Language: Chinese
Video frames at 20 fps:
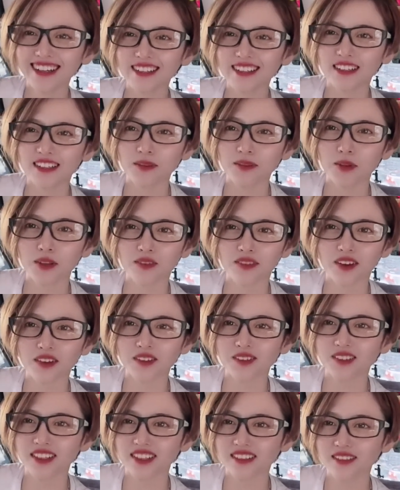现在北方
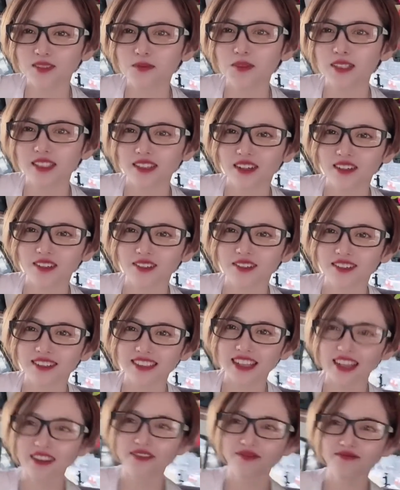就先这么将就一
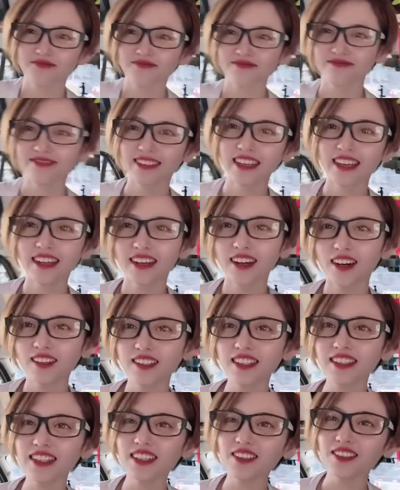下。好，
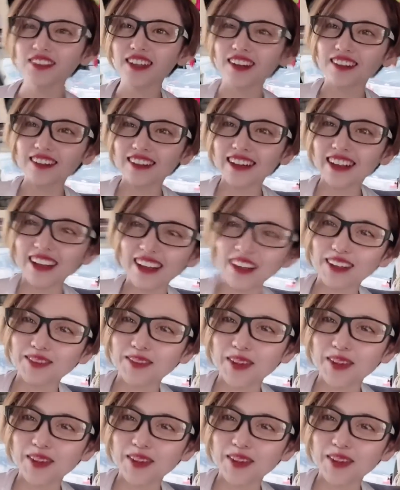今天就到这儿了，拜